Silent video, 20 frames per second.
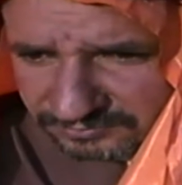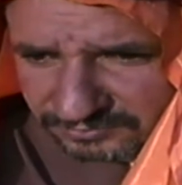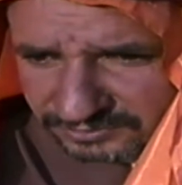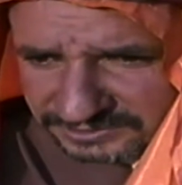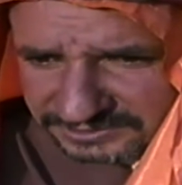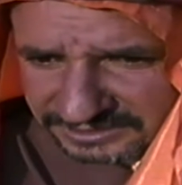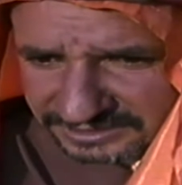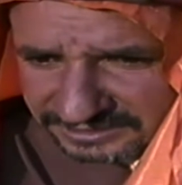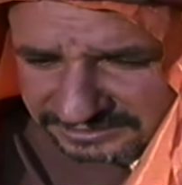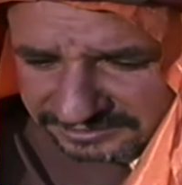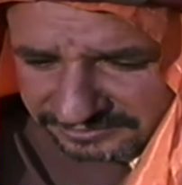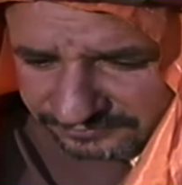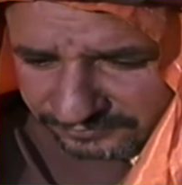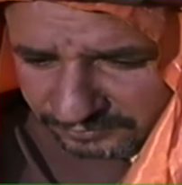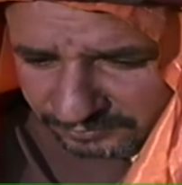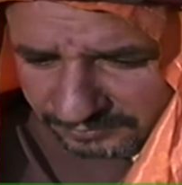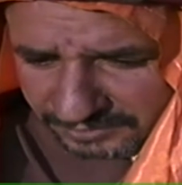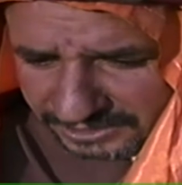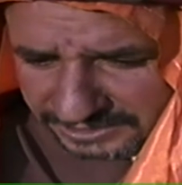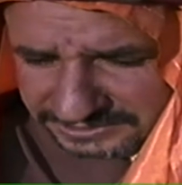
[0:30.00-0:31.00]
você dessa
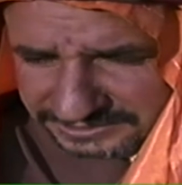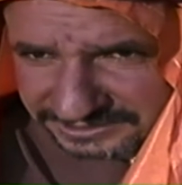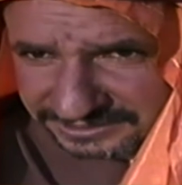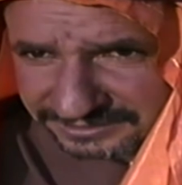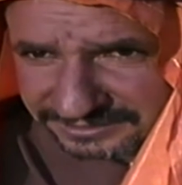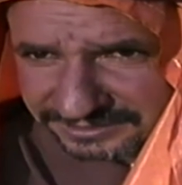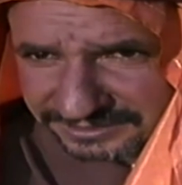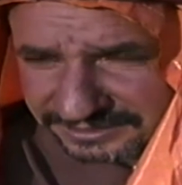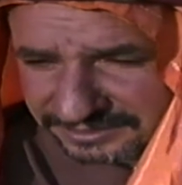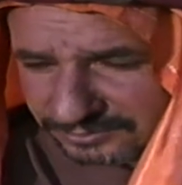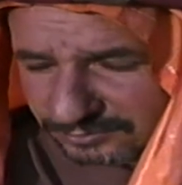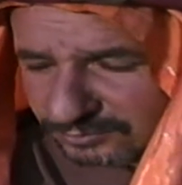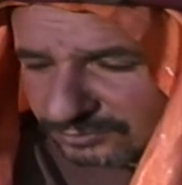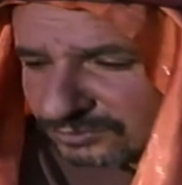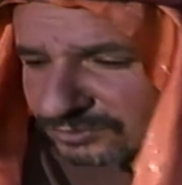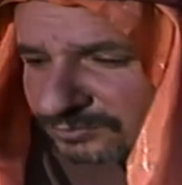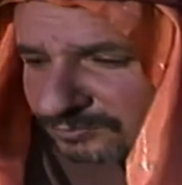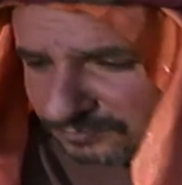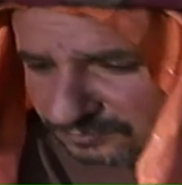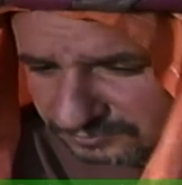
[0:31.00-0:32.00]
filmagem, né? E com
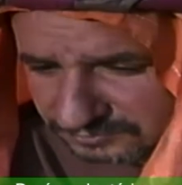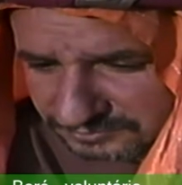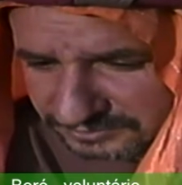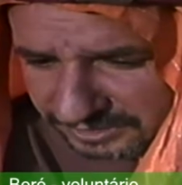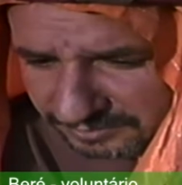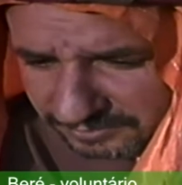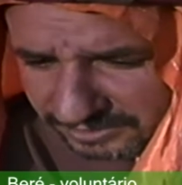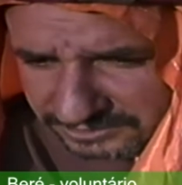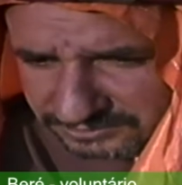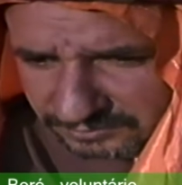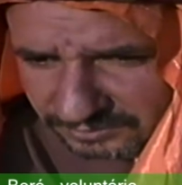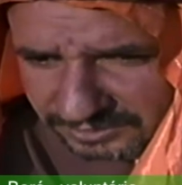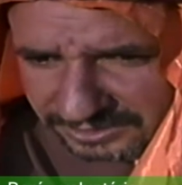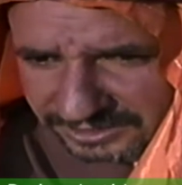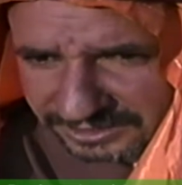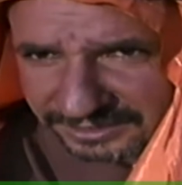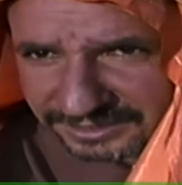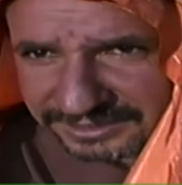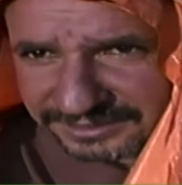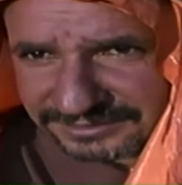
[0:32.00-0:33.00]
os, os demais
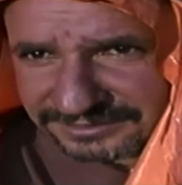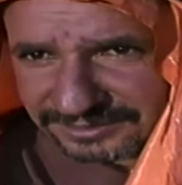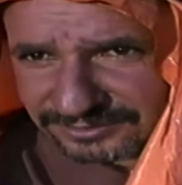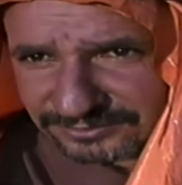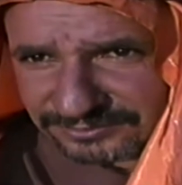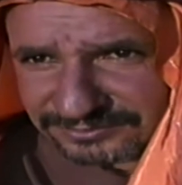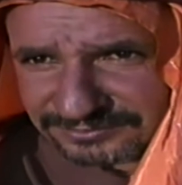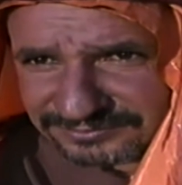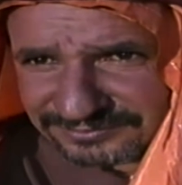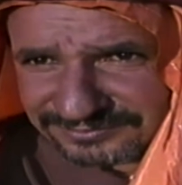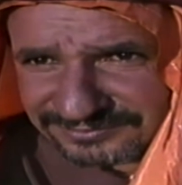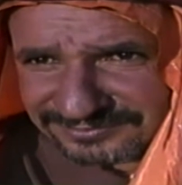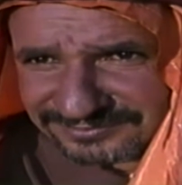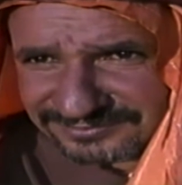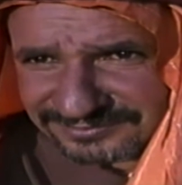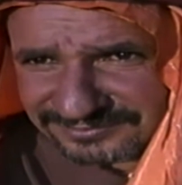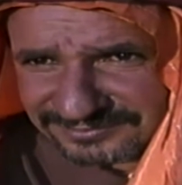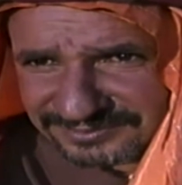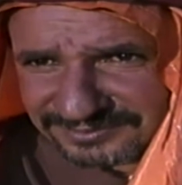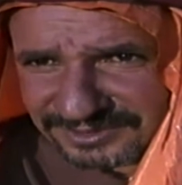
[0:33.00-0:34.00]
colegas aí que estão
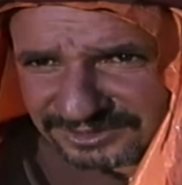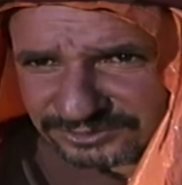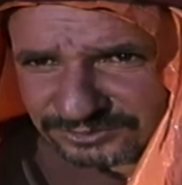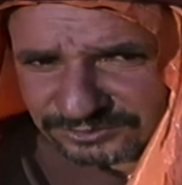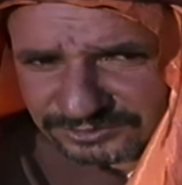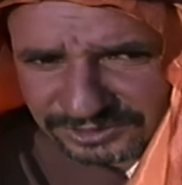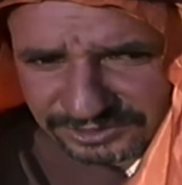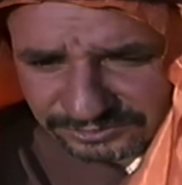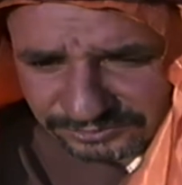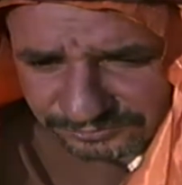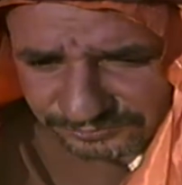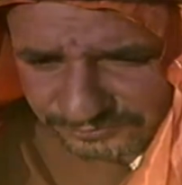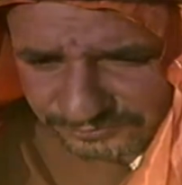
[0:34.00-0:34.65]
ajudando no